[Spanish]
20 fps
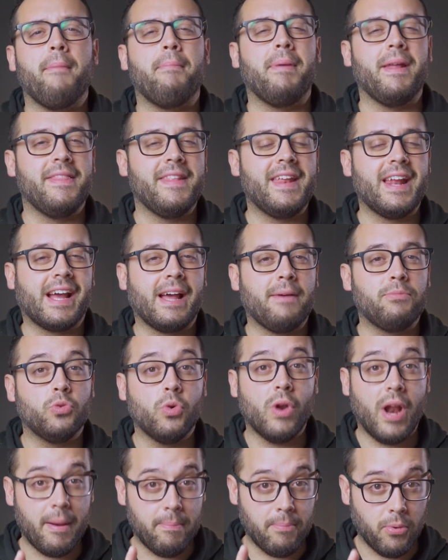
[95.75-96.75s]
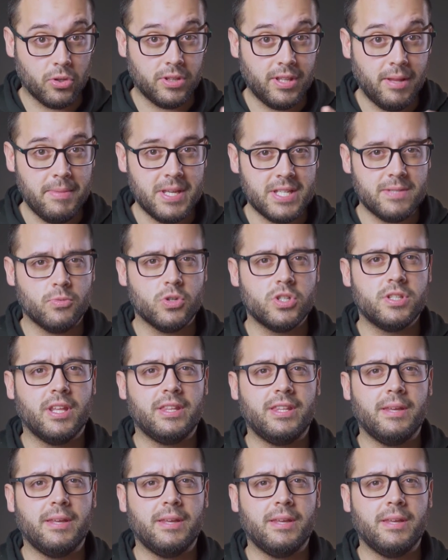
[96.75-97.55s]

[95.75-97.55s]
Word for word: aprender a capturar por ti mismo este